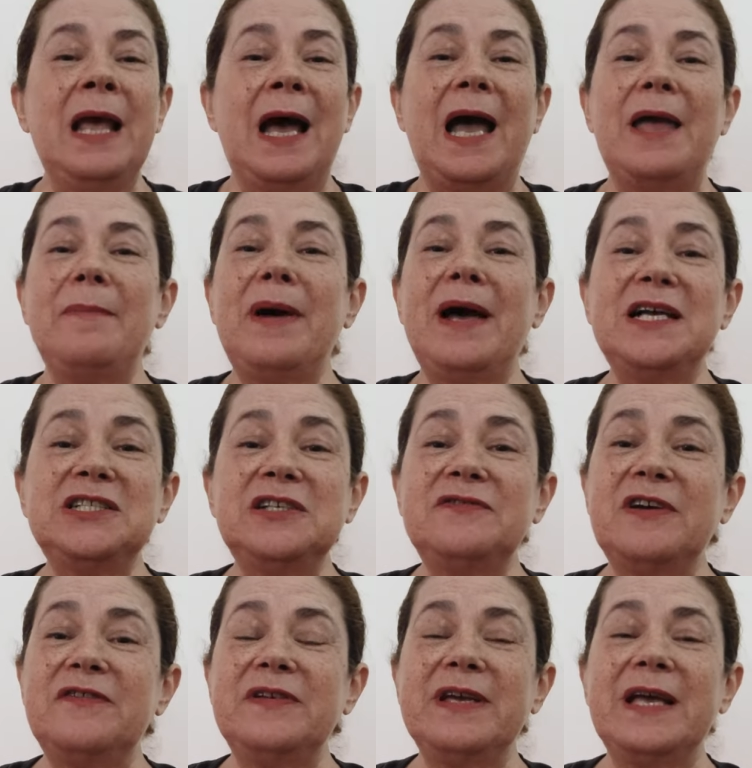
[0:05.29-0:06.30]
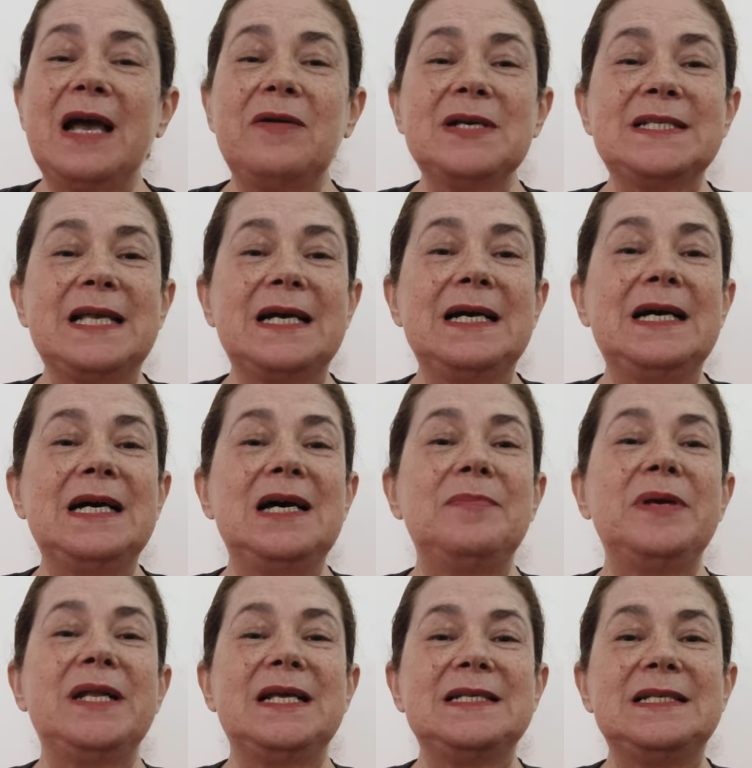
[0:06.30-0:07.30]
A imagem vai ficar com essa
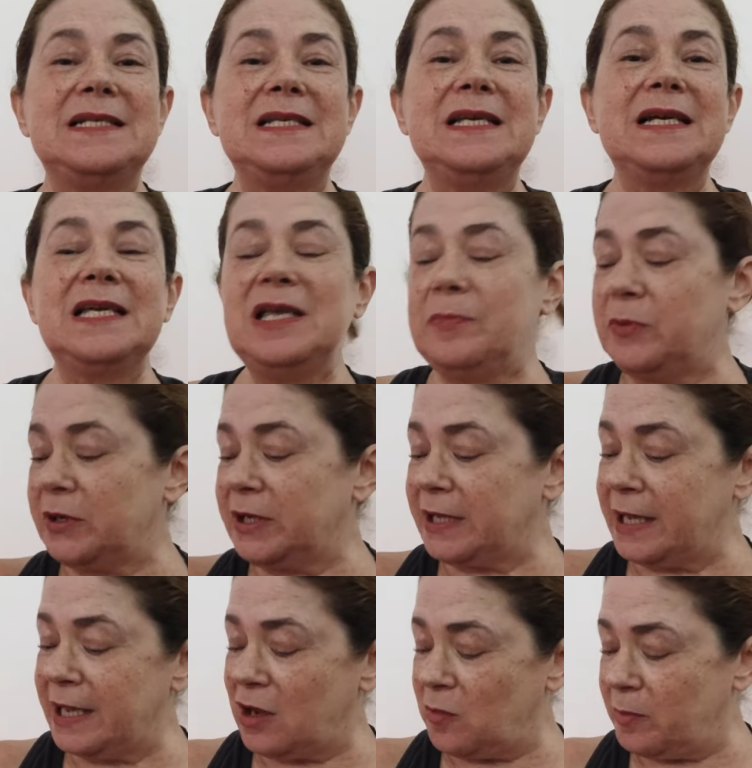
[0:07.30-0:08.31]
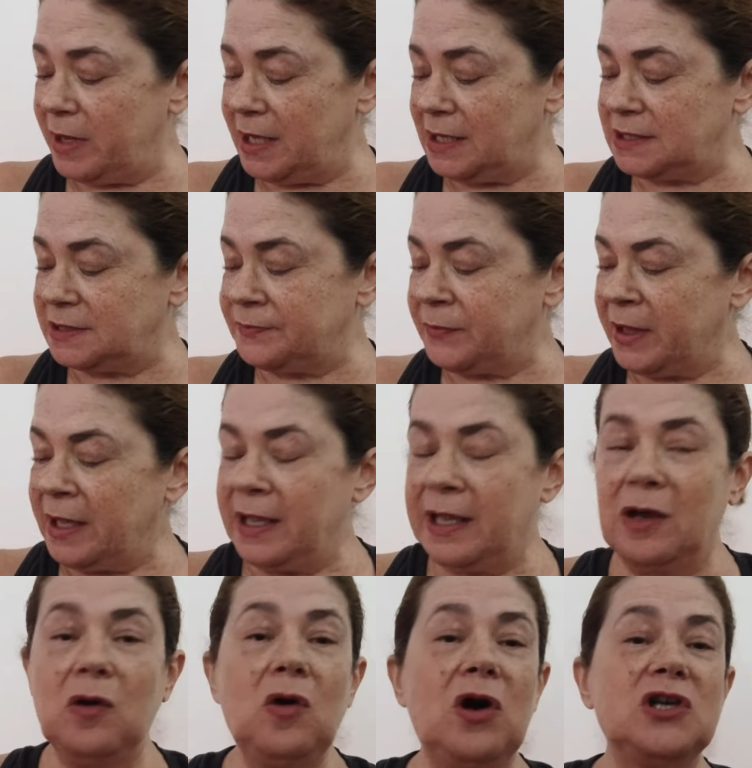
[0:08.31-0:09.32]
câmerazinha aqui, porque realmente
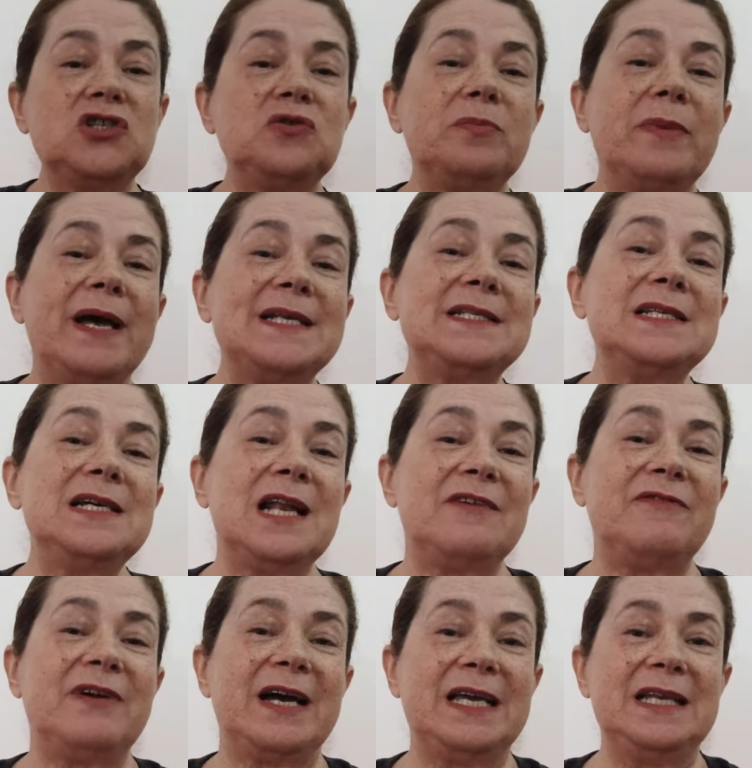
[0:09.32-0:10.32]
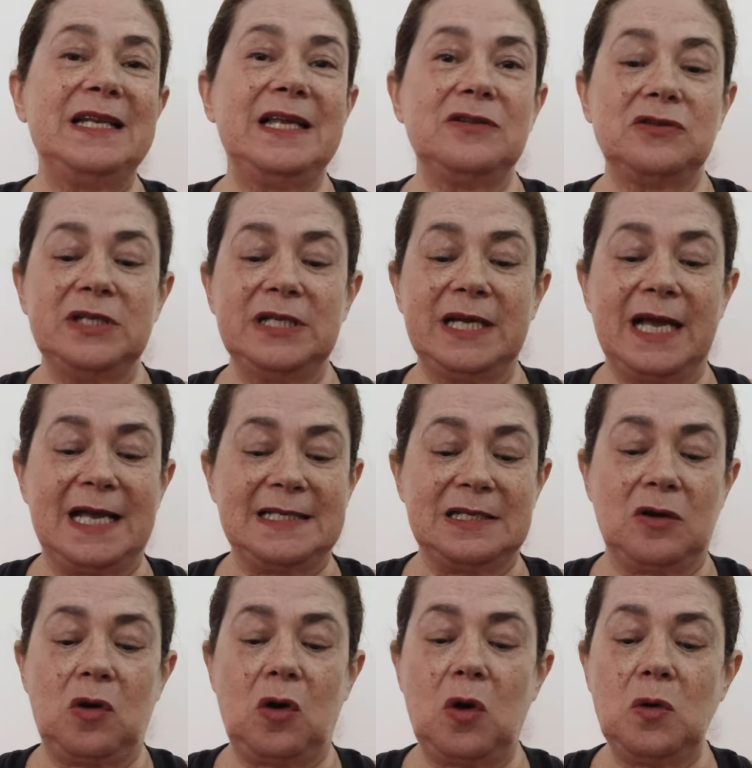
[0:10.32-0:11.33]
eu gosto mais de gravar aqui dentro de
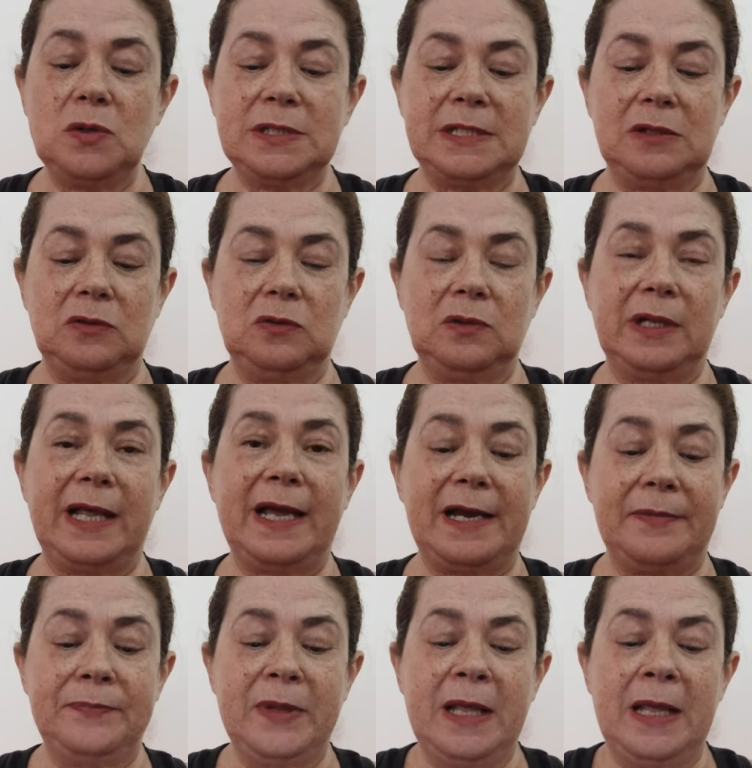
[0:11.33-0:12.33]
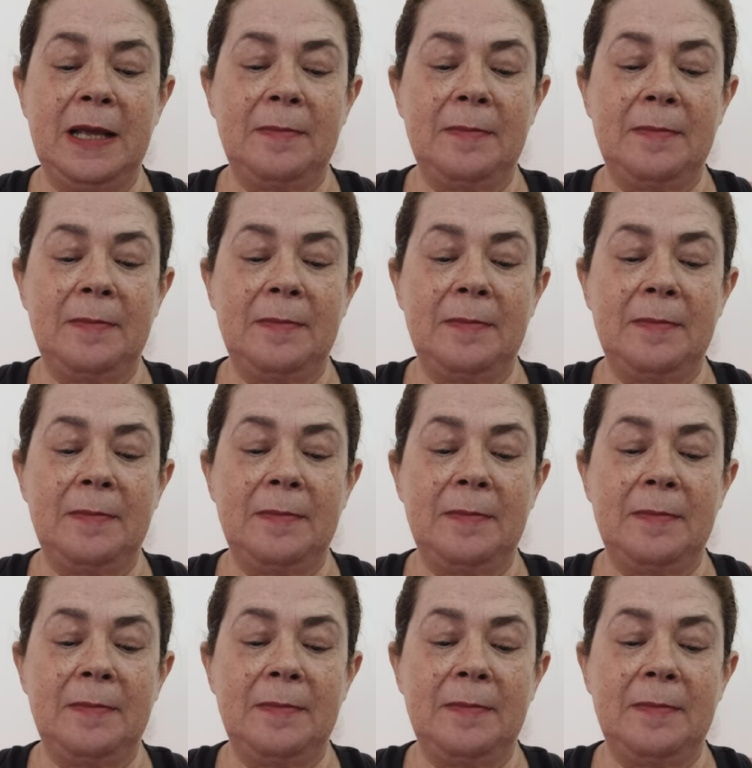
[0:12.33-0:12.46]
casa com o celular,